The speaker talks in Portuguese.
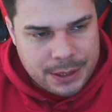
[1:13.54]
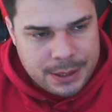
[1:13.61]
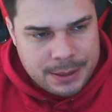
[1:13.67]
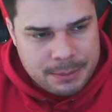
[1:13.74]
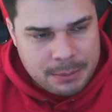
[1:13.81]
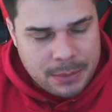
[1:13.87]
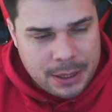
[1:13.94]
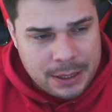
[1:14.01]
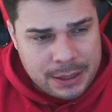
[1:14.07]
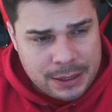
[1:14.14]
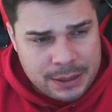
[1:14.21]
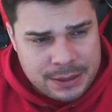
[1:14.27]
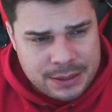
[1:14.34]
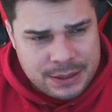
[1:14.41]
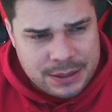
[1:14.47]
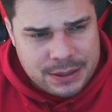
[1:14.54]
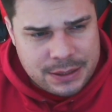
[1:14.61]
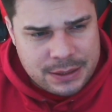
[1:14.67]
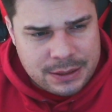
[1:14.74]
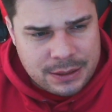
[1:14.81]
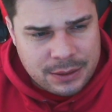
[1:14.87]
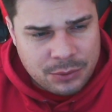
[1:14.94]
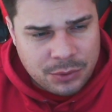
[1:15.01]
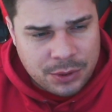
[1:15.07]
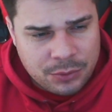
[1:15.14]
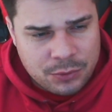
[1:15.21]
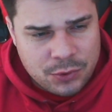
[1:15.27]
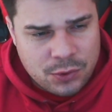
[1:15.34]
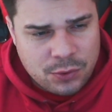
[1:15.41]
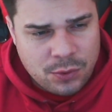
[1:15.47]
mas eu
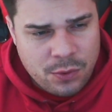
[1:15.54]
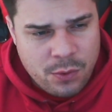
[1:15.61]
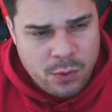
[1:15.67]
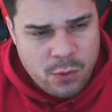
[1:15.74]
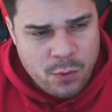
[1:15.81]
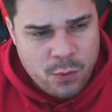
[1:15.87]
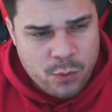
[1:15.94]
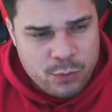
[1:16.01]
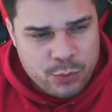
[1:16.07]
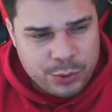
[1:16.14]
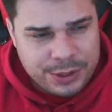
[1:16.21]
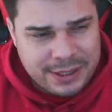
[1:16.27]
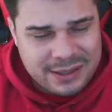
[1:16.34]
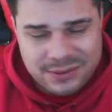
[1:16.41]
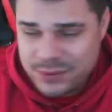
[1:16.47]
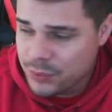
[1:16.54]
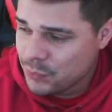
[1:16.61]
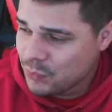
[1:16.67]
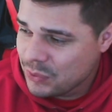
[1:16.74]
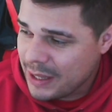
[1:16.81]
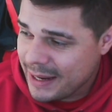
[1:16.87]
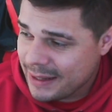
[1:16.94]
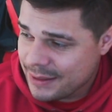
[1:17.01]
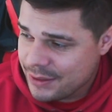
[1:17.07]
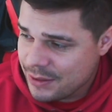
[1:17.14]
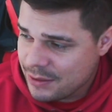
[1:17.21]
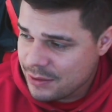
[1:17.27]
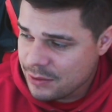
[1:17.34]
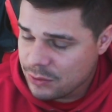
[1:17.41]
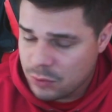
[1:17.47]
não estou com muita
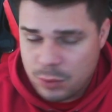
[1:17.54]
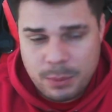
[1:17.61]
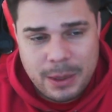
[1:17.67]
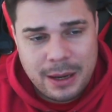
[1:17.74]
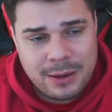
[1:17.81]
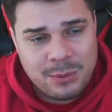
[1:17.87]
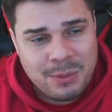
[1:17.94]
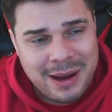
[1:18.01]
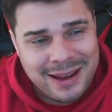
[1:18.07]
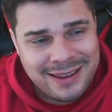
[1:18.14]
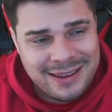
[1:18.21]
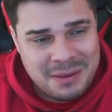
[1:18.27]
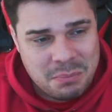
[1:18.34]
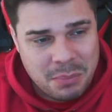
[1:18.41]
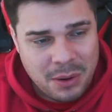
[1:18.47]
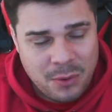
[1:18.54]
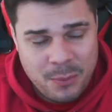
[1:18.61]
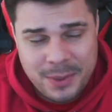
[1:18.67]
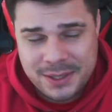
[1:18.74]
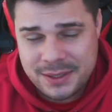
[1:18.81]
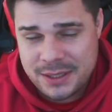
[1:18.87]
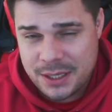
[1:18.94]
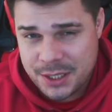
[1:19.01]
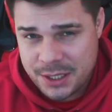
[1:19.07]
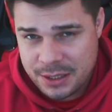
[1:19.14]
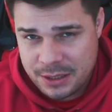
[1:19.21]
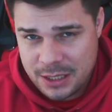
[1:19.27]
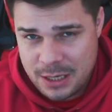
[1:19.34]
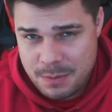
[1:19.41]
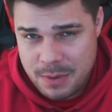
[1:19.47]
vontade de tomar uma IPA ou uma
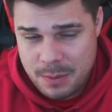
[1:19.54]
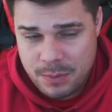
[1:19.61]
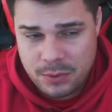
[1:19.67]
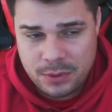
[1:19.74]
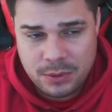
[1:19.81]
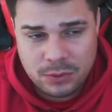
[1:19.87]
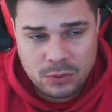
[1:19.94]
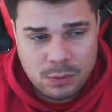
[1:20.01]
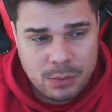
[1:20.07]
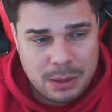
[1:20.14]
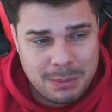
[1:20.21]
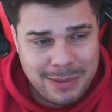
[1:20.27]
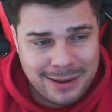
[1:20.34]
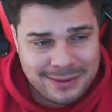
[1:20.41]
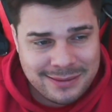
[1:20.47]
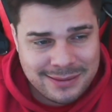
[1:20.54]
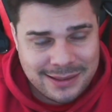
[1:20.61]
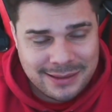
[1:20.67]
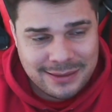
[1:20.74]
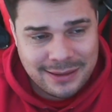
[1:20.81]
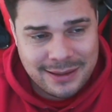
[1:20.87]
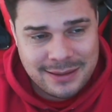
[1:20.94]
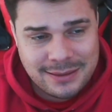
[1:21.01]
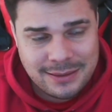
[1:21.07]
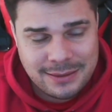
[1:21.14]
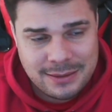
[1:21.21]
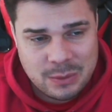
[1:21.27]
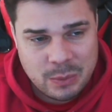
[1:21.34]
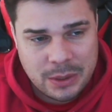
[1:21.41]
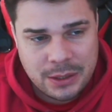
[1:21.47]
Session IPA porque eu tomei bastante
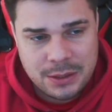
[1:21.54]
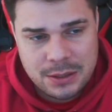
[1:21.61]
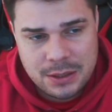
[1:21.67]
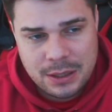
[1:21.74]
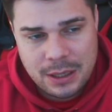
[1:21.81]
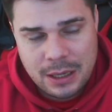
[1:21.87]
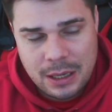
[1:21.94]
recentemente